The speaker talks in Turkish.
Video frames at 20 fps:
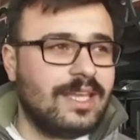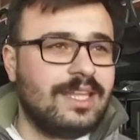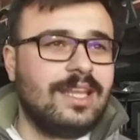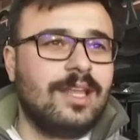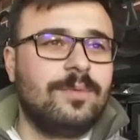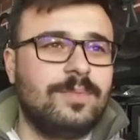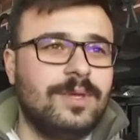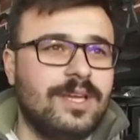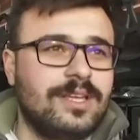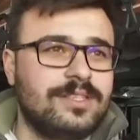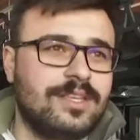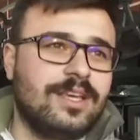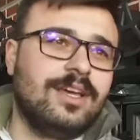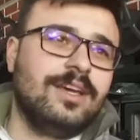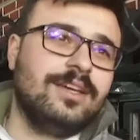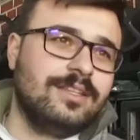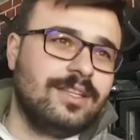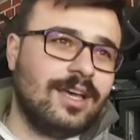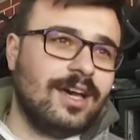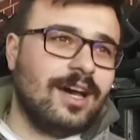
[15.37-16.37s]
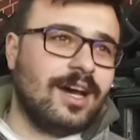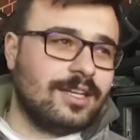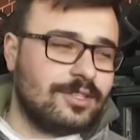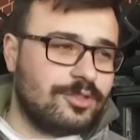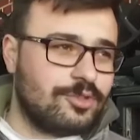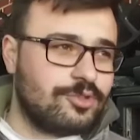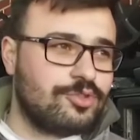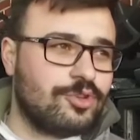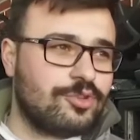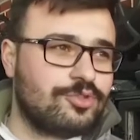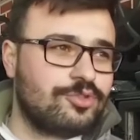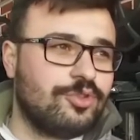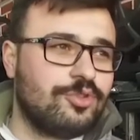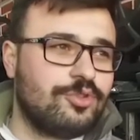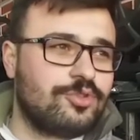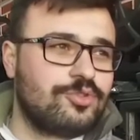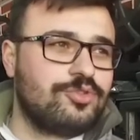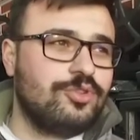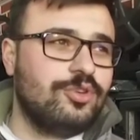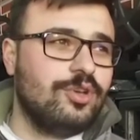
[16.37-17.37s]
genel piyasada artış söz
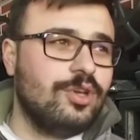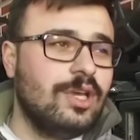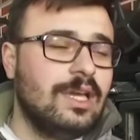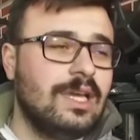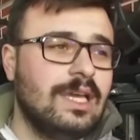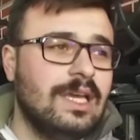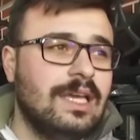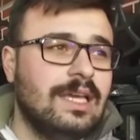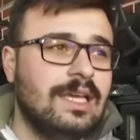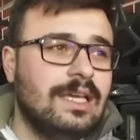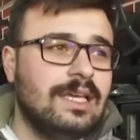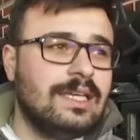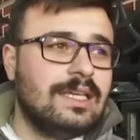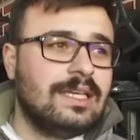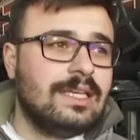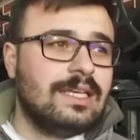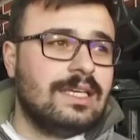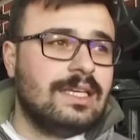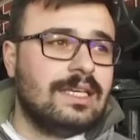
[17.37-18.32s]
konusu. E,